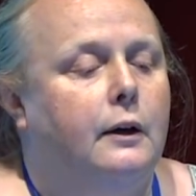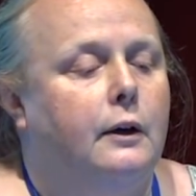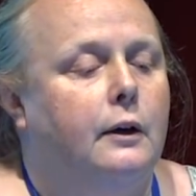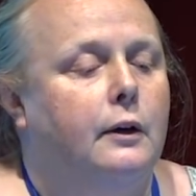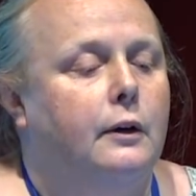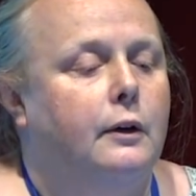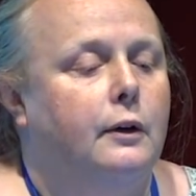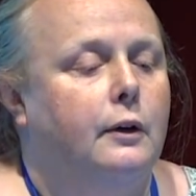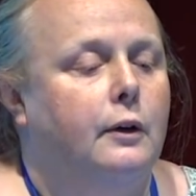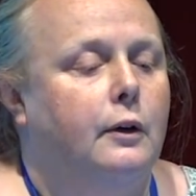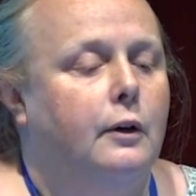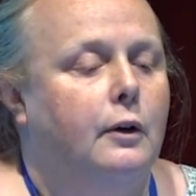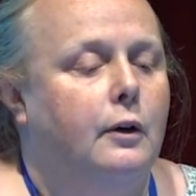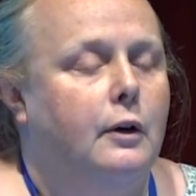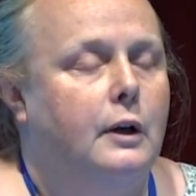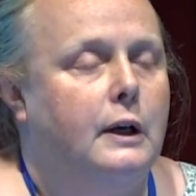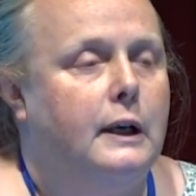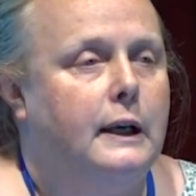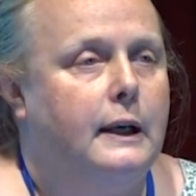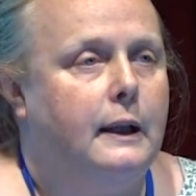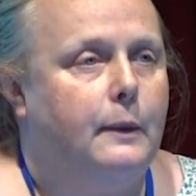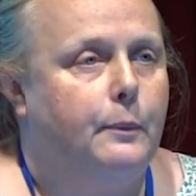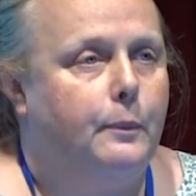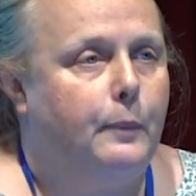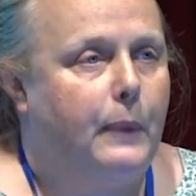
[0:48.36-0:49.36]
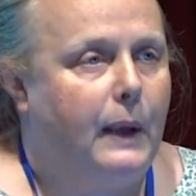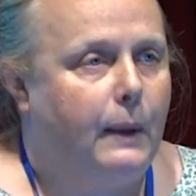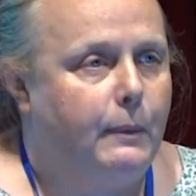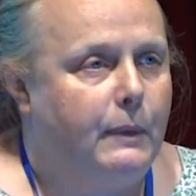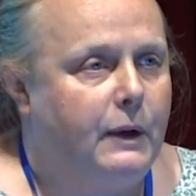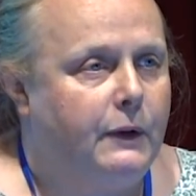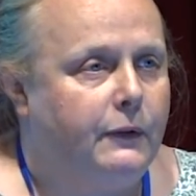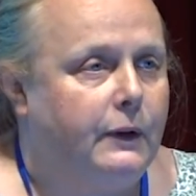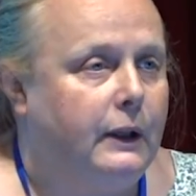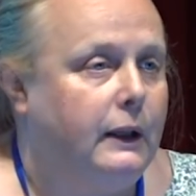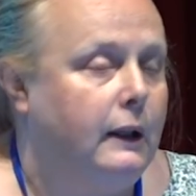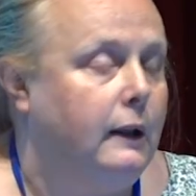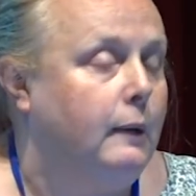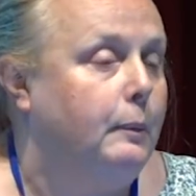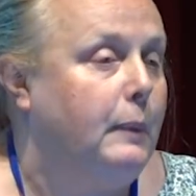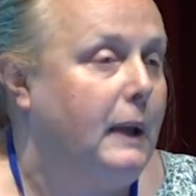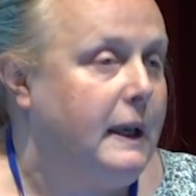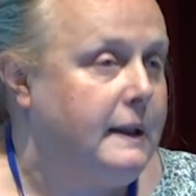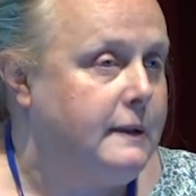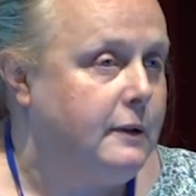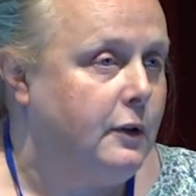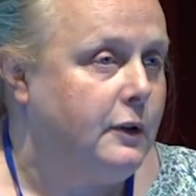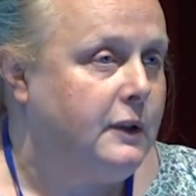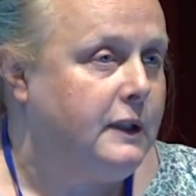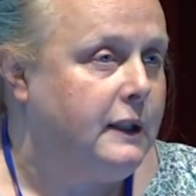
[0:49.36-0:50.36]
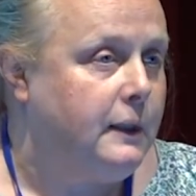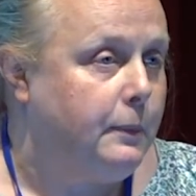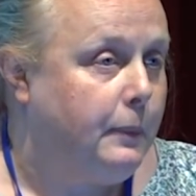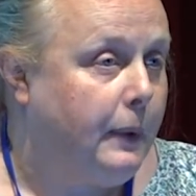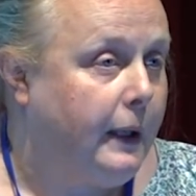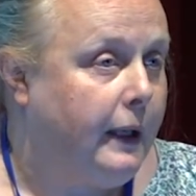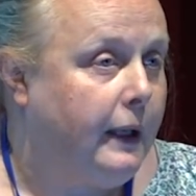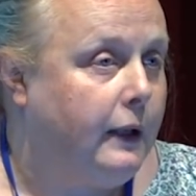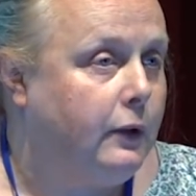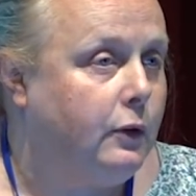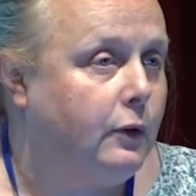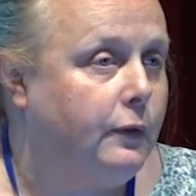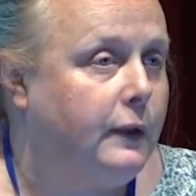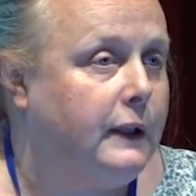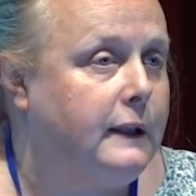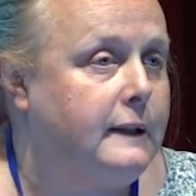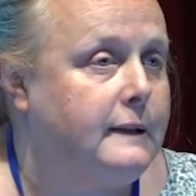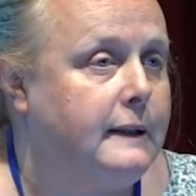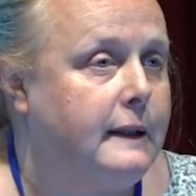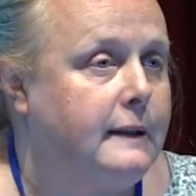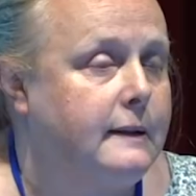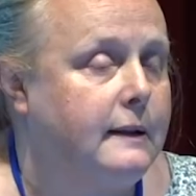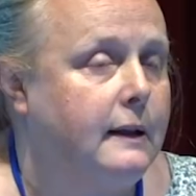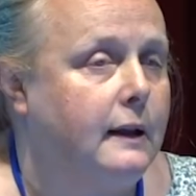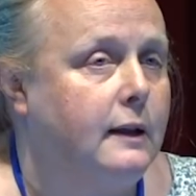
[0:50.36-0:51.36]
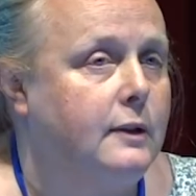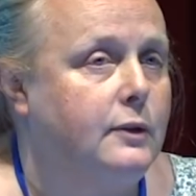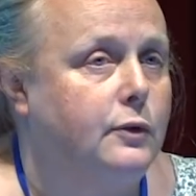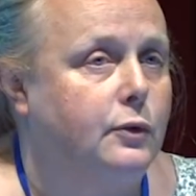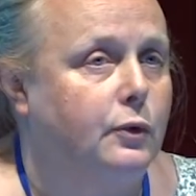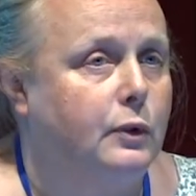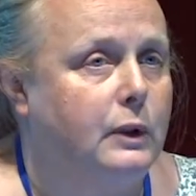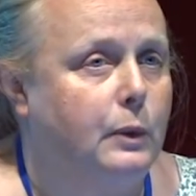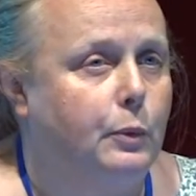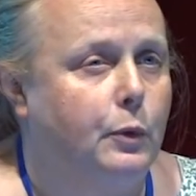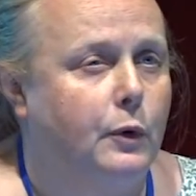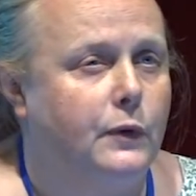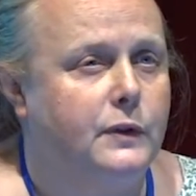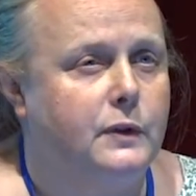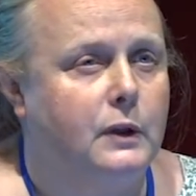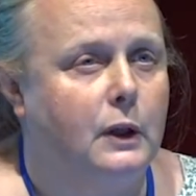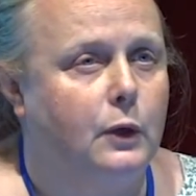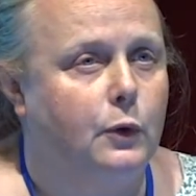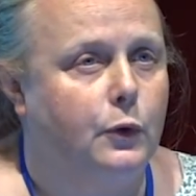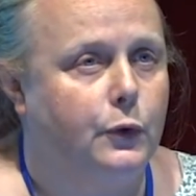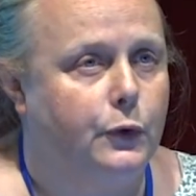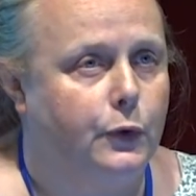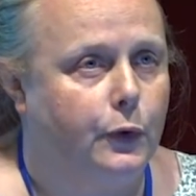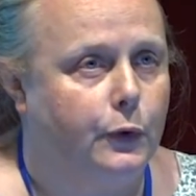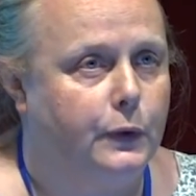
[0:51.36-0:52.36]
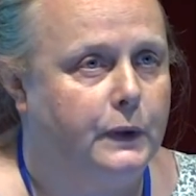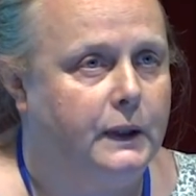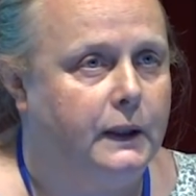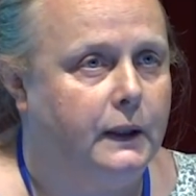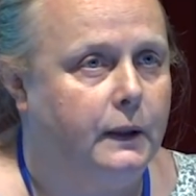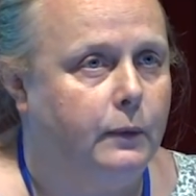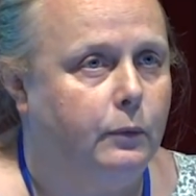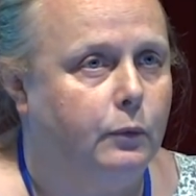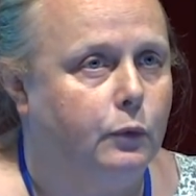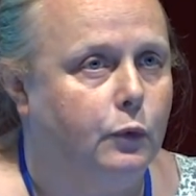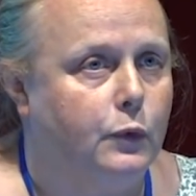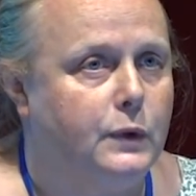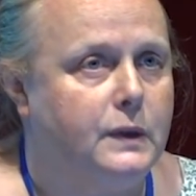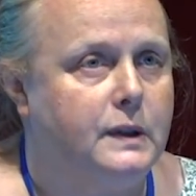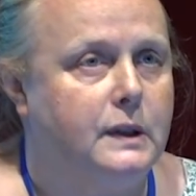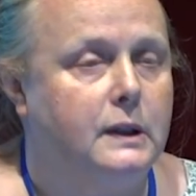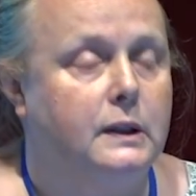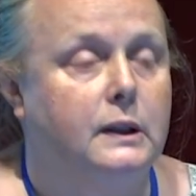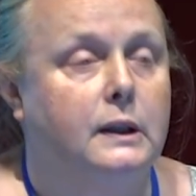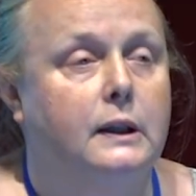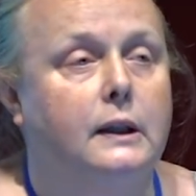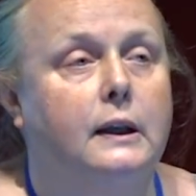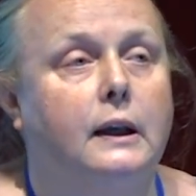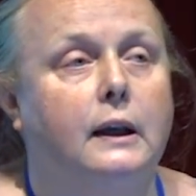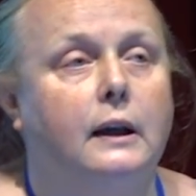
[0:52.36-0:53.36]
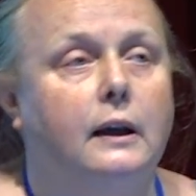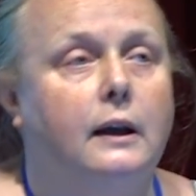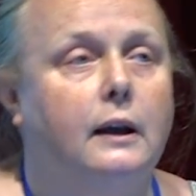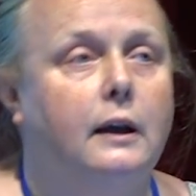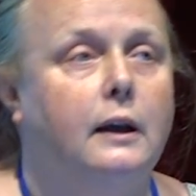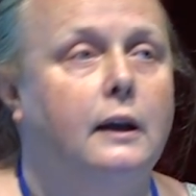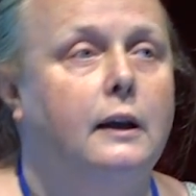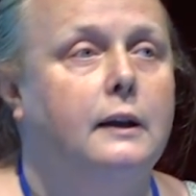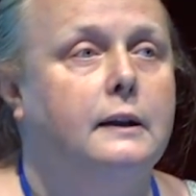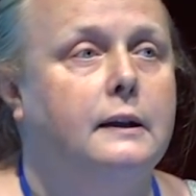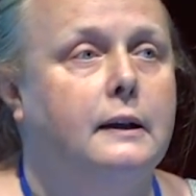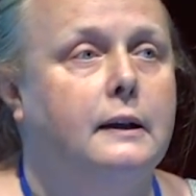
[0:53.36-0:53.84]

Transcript: Euh, les, personnes qui prennent en les astreintes sont des professionnels de santé, donc c'est très,